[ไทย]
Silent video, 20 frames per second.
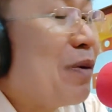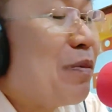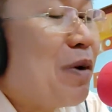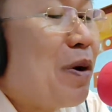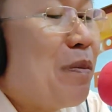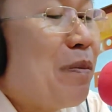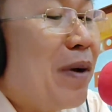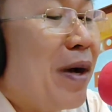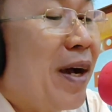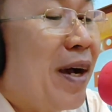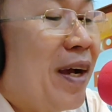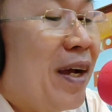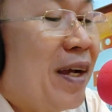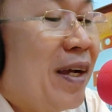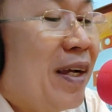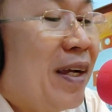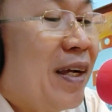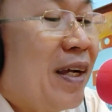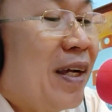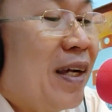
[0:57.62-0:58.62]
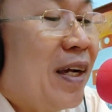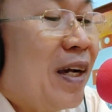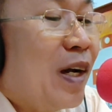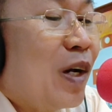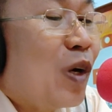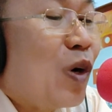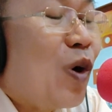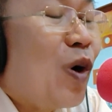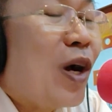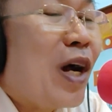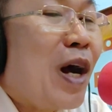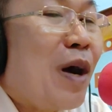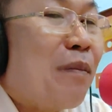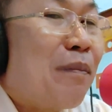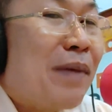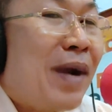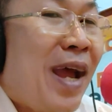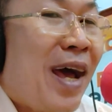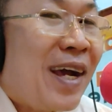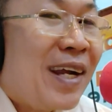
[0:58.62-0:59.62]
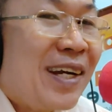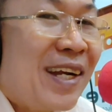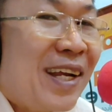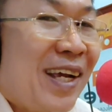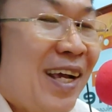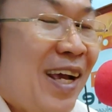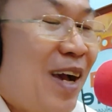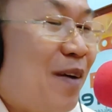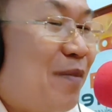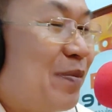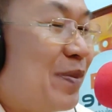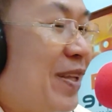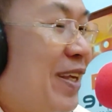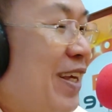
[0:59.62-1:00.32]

ศัพท์เข้ามารอคำรักนะครับ